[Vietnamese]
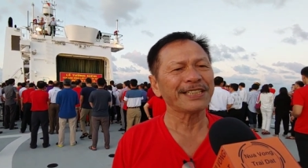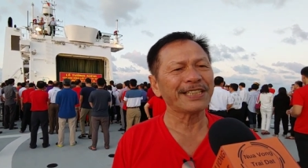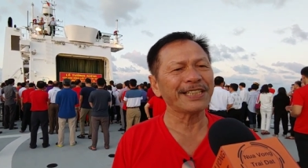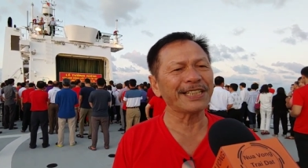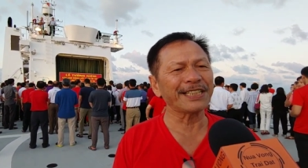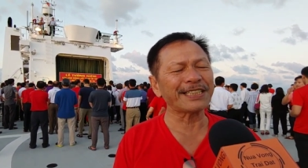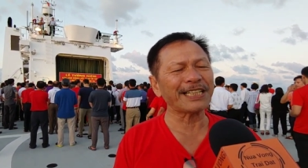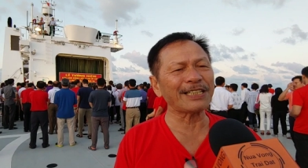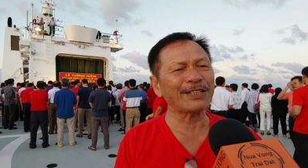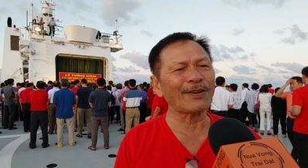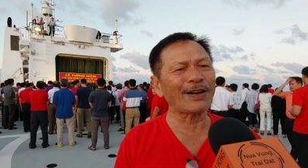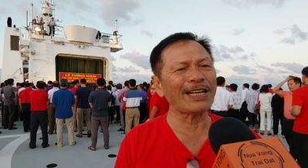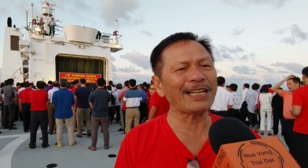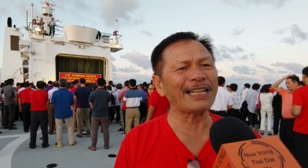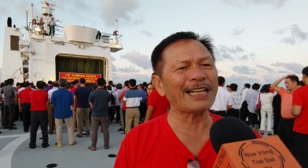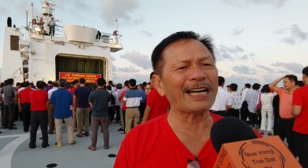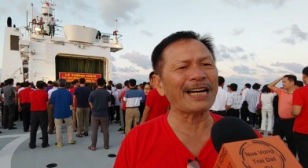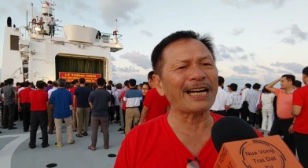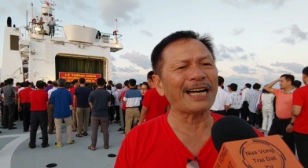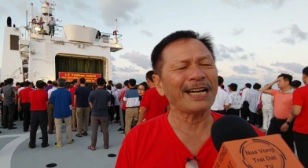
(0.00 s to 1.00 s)
thì người ta
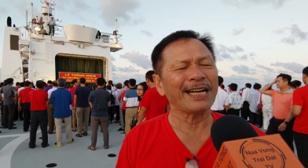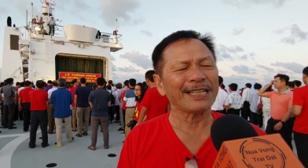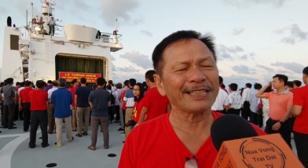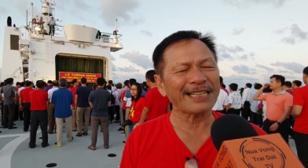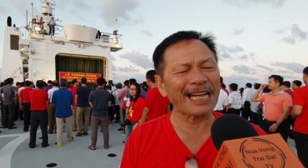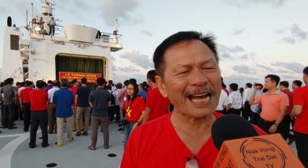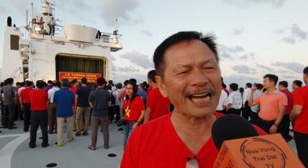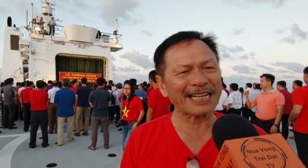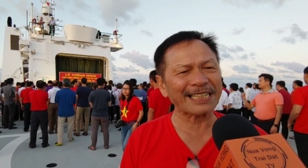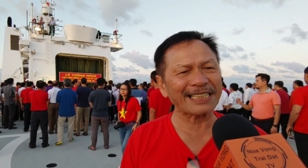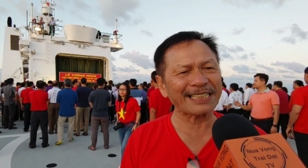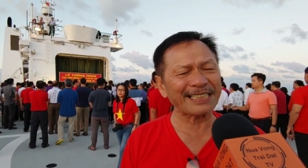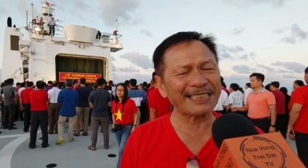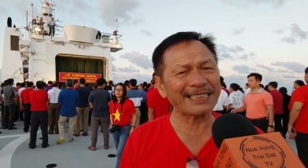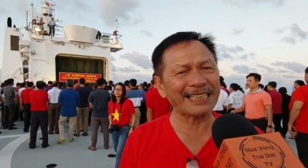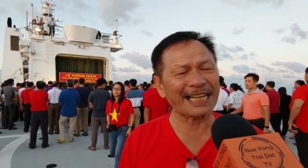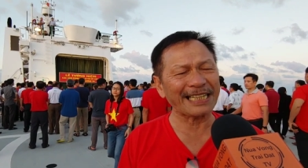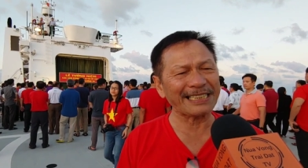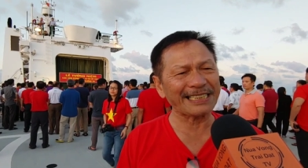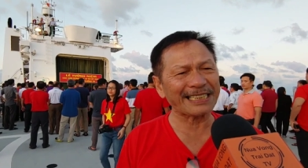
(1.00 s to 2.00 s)
nói là đang
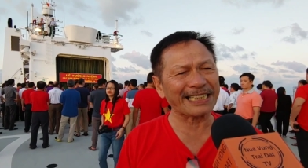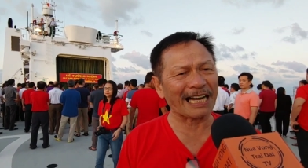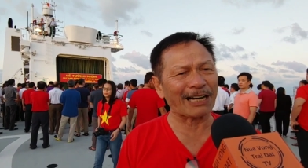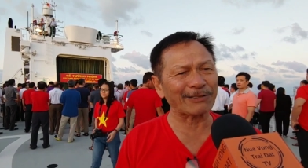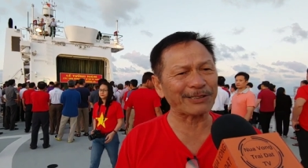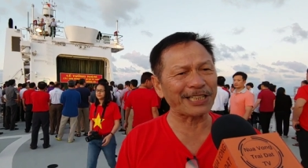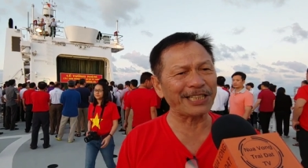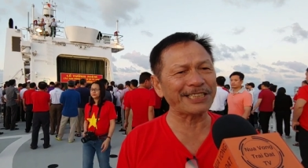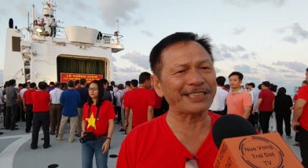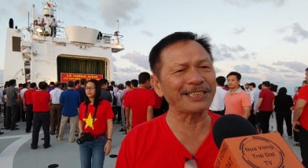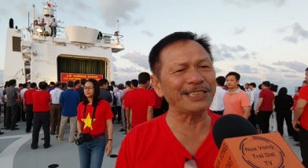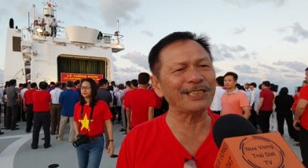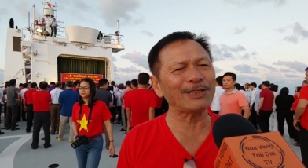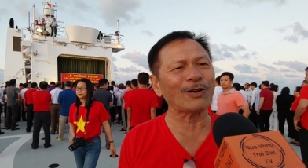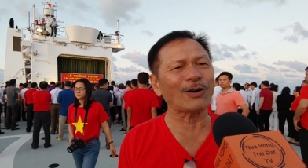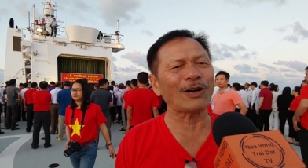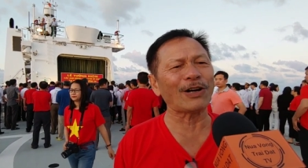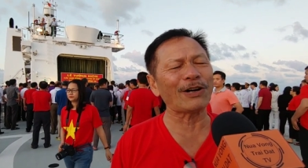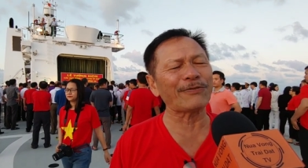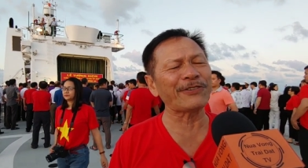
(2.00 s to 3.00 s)
đánh cái đảo thị thứ
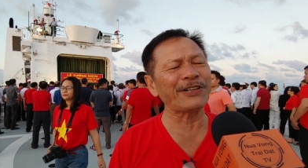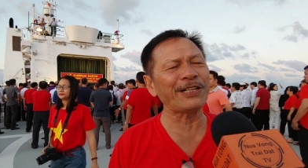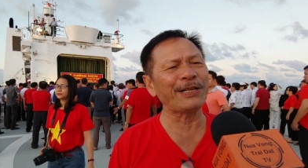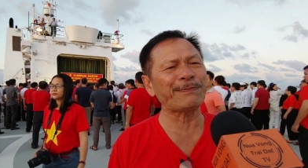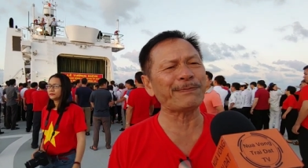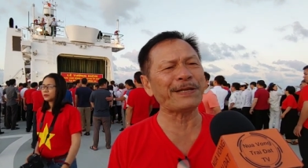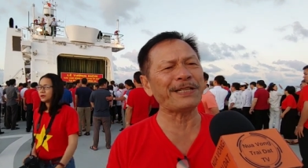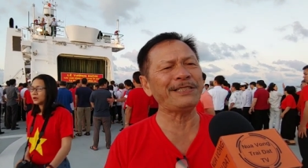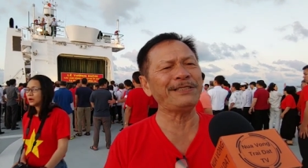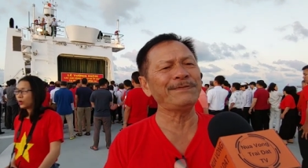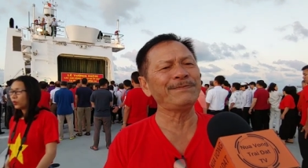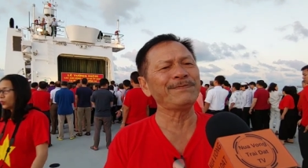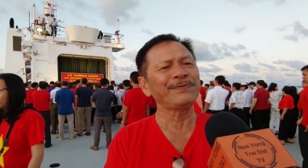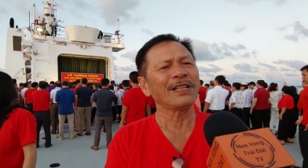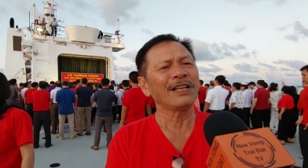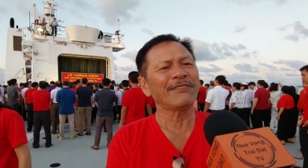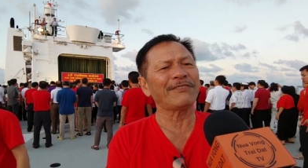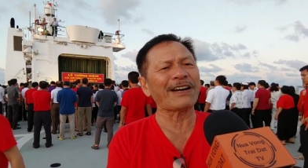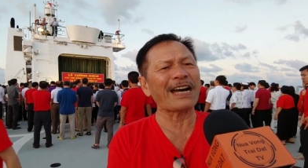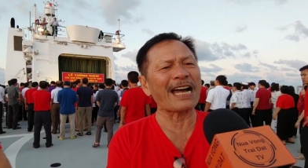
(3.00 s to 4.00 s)
của Philippines
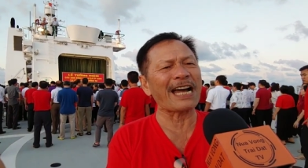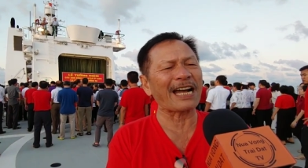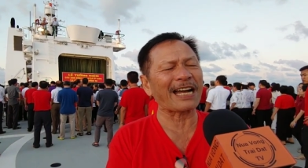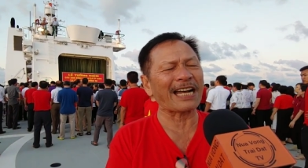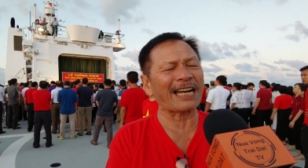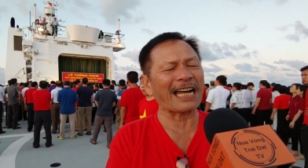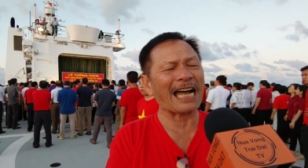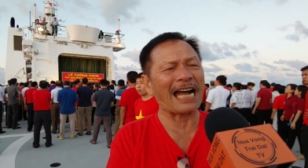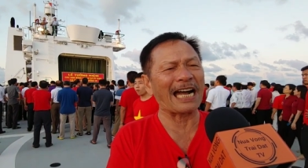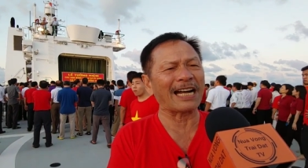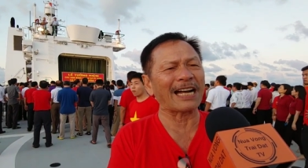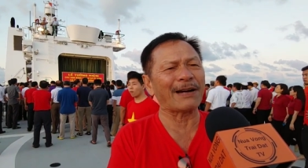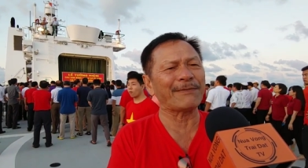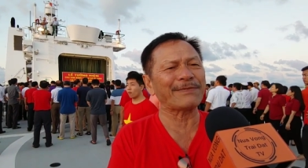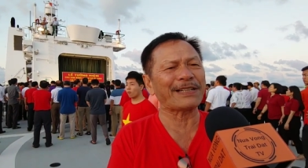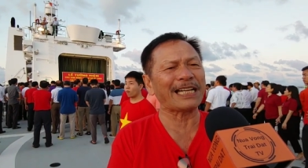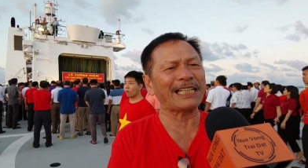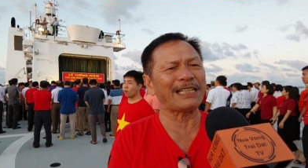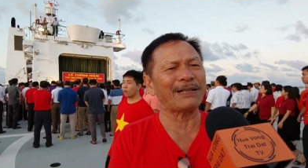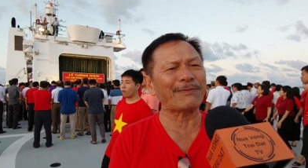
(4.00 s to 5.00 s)
và cảng
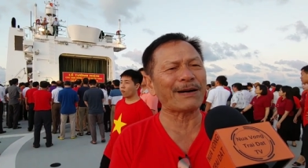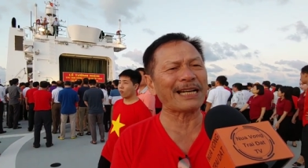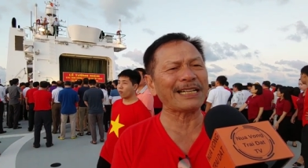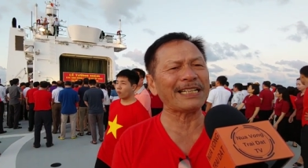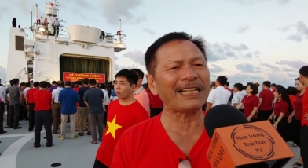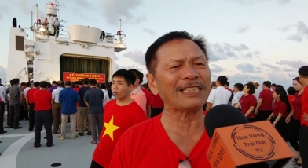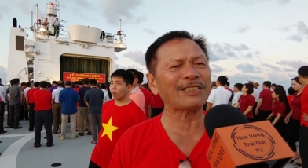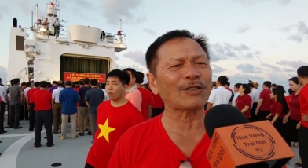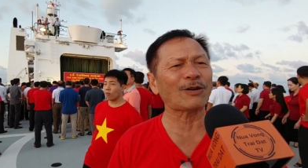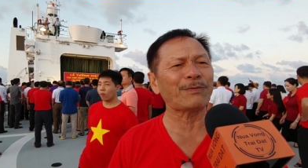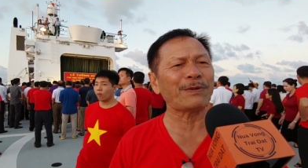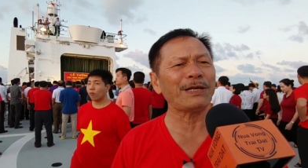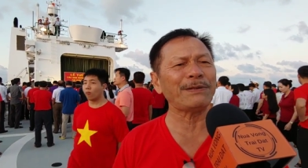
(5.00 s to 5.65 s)
Cam Ranh đã bán hết cho